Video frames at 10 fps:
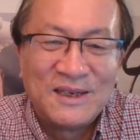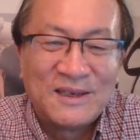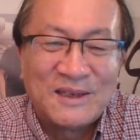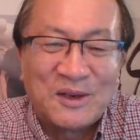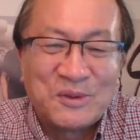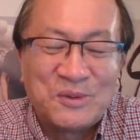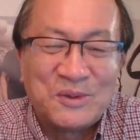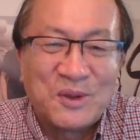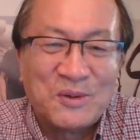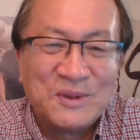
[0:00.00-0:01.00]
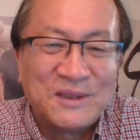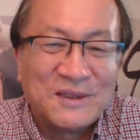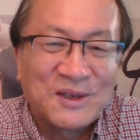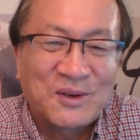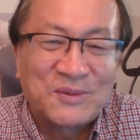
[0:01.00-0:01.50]
然后举着红
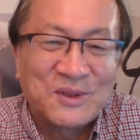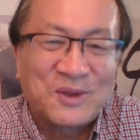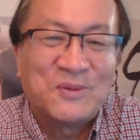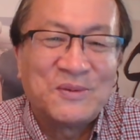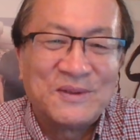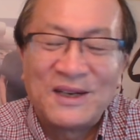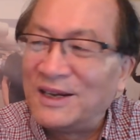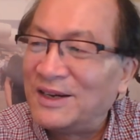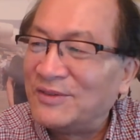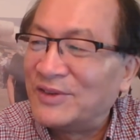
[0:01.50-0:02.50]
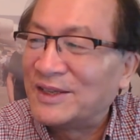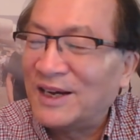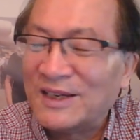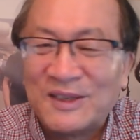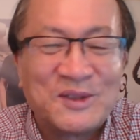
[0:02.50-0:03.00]
旗后边冲啊！伟
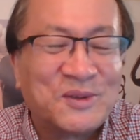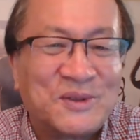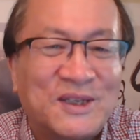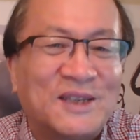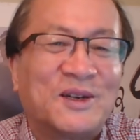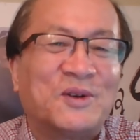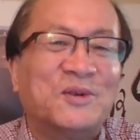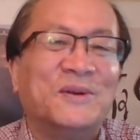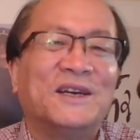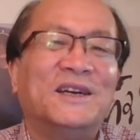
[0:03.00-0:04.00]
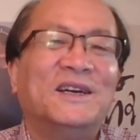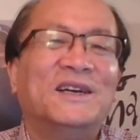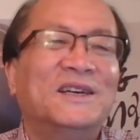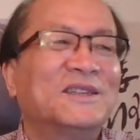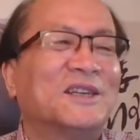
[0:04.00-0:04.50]
大领袖都站在后边
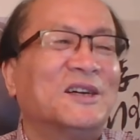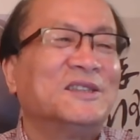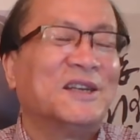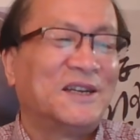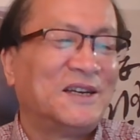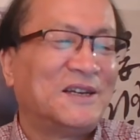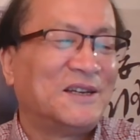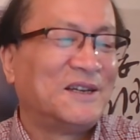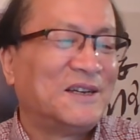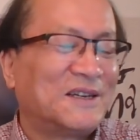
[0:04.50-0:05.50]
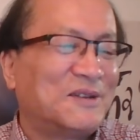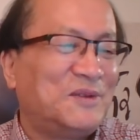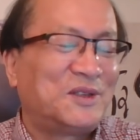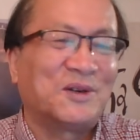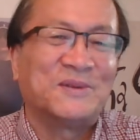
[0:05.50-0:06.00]
藏起来，根
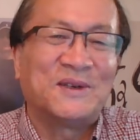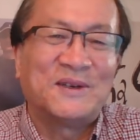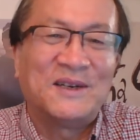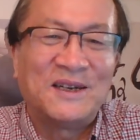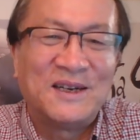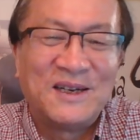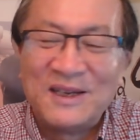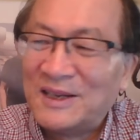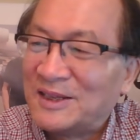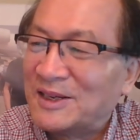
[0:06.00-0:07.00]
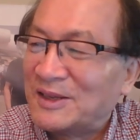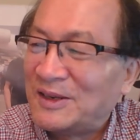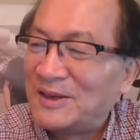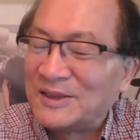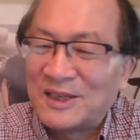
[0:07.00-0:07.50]
本找不到啊！等
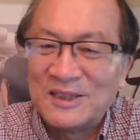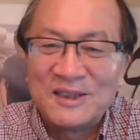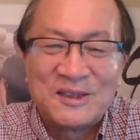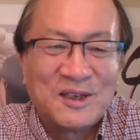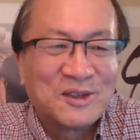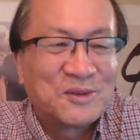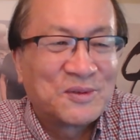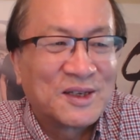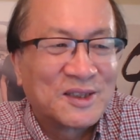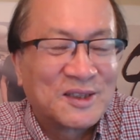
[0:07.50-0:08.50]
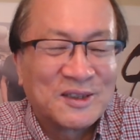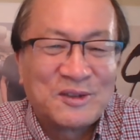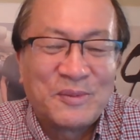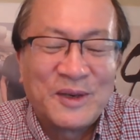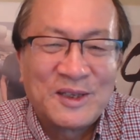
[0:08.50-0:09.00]
到战争结束了，死
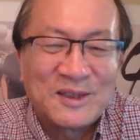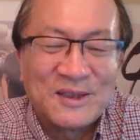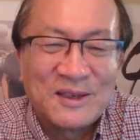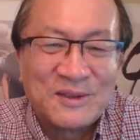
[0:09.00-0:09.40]
就白死了。